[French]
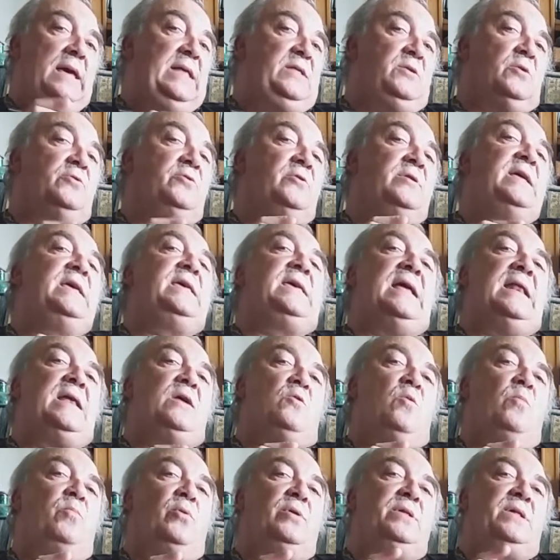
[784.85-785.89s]
étant donné qu'elle est
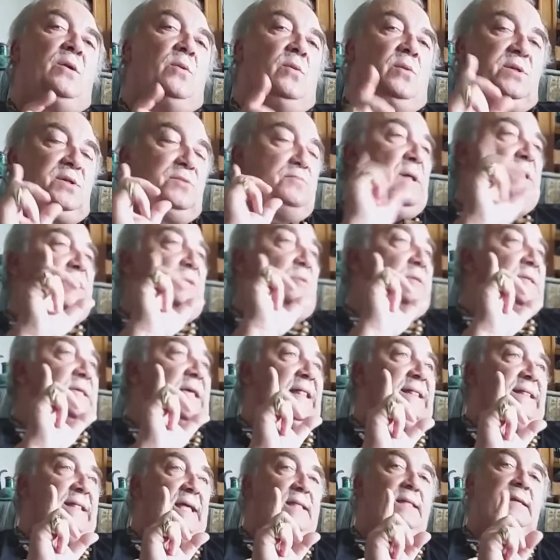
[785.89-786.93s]
composée en
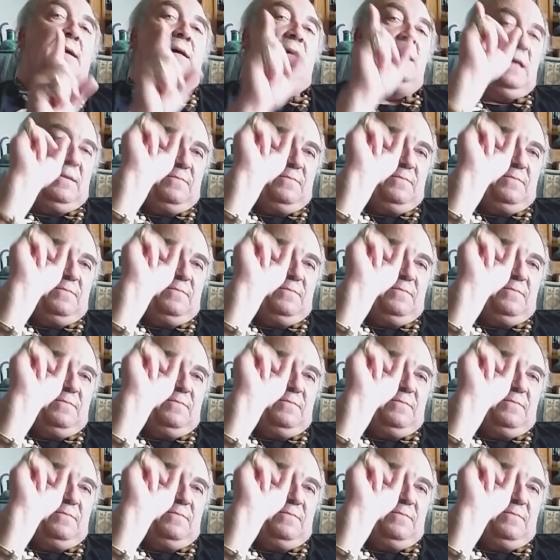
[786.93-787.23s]
64 lettres.